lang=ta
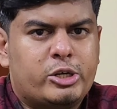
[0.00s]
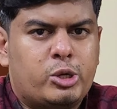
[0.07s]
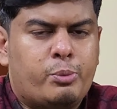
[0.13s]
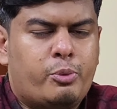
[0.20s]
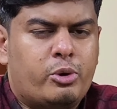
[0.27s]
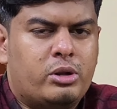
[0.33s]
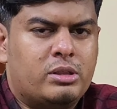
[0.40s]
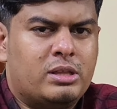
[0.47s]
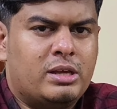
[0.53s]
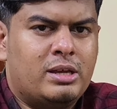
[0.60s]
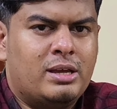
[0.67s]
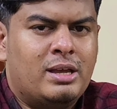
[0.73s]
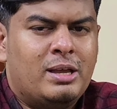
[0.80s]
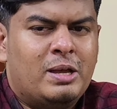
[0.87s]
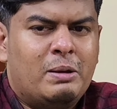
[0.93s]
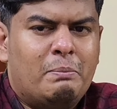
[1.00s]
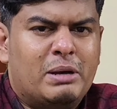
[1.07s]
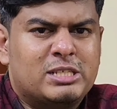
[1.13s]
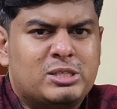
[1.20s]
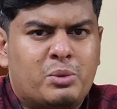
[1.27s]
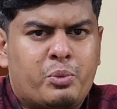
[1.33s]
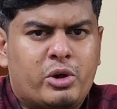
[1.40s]
ஆட்டோ போகிறது
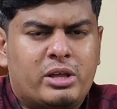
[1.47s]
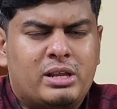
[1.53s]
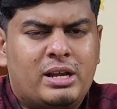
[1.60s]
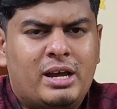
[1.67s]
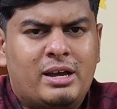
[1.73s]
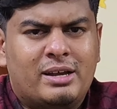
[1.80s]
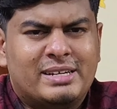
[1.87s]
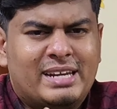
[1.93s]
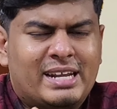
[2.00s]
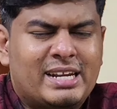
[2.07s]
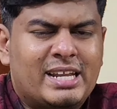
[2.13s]
பஸ்ஸு போகிறதெல்லாம்